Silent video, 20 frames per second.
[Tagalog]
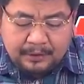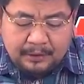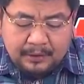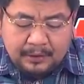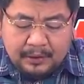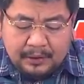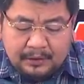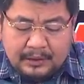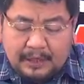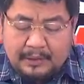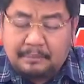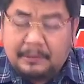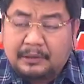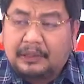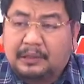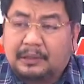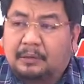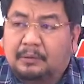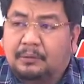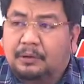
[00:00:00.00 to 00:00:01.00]
dahil pati
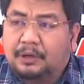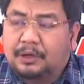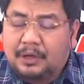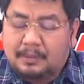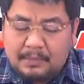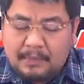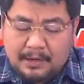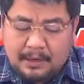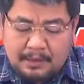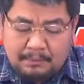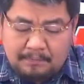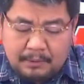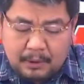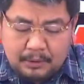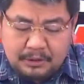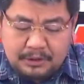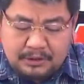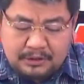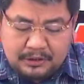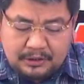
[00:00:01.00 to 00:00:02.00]
daw ho yung mga
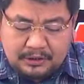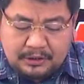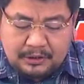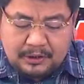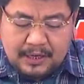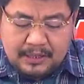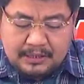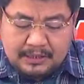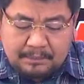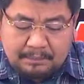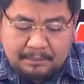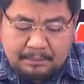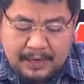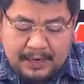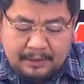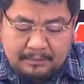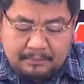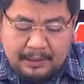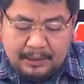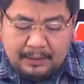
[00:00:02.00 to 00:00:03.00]
poster na nasa
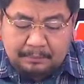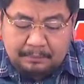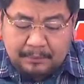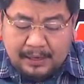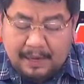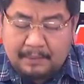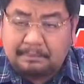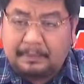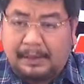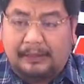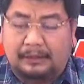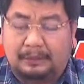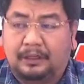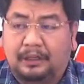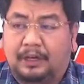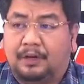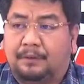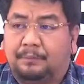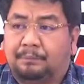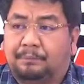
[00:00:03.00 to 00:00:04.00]
private
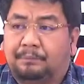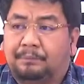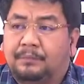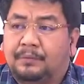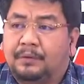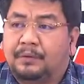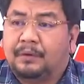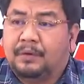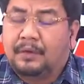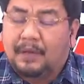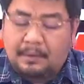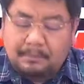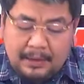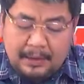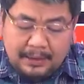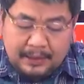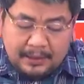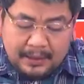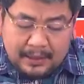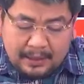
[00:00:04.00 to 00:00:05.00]
property.
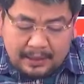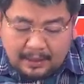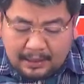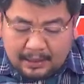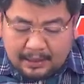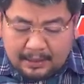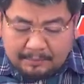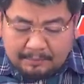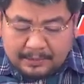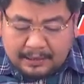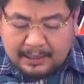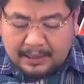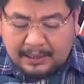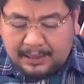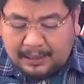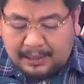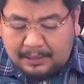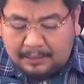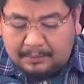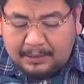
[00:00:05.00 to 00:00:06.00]
Abay, uh, ah,
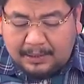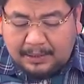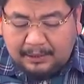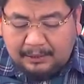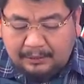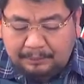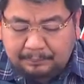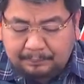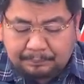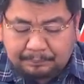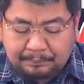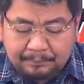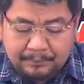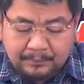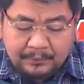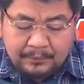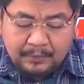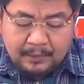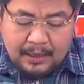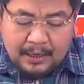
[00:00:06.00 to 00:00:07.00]
pinakailaman
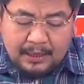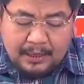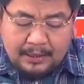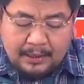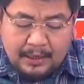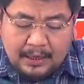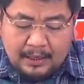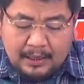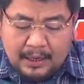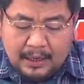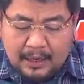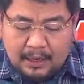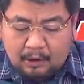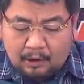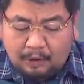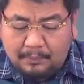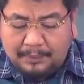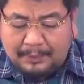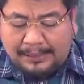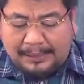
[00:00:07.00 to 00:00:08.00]
uh, ah, ng uh,
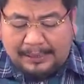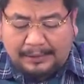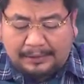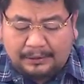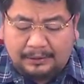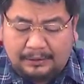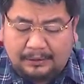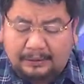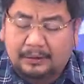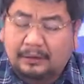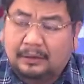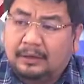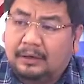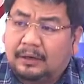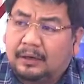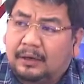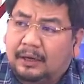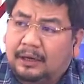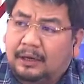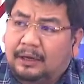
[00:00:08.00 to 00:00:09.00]
COMELEC.
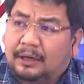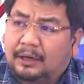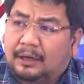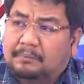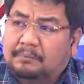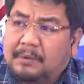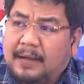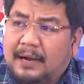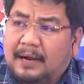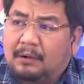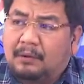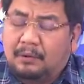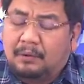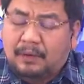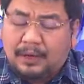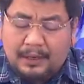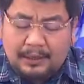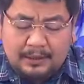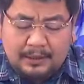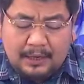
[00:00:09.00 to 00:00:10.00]
Eh, para ho
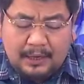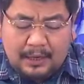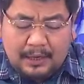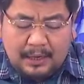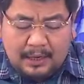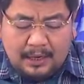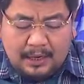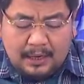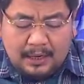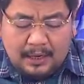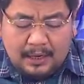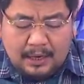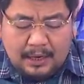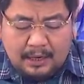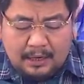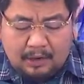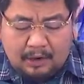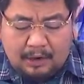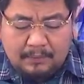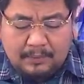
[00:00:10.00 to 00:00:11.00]
kay uh,
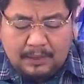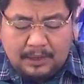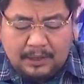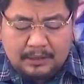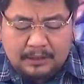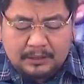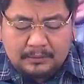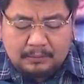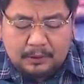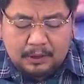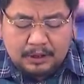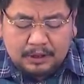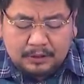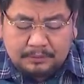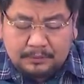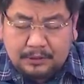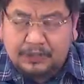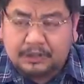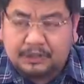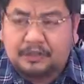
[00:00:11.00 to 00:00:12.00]
COMELEC
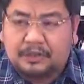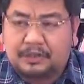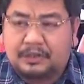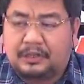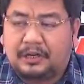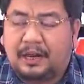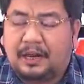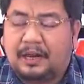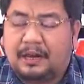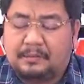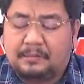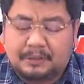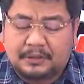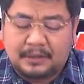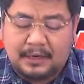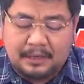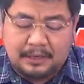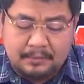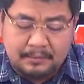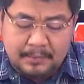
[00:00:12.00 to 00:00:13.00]
spokesperson James
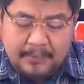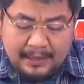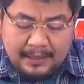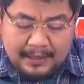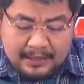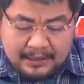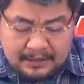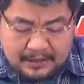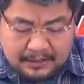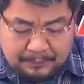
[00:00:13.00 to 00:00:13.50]
Jimenez,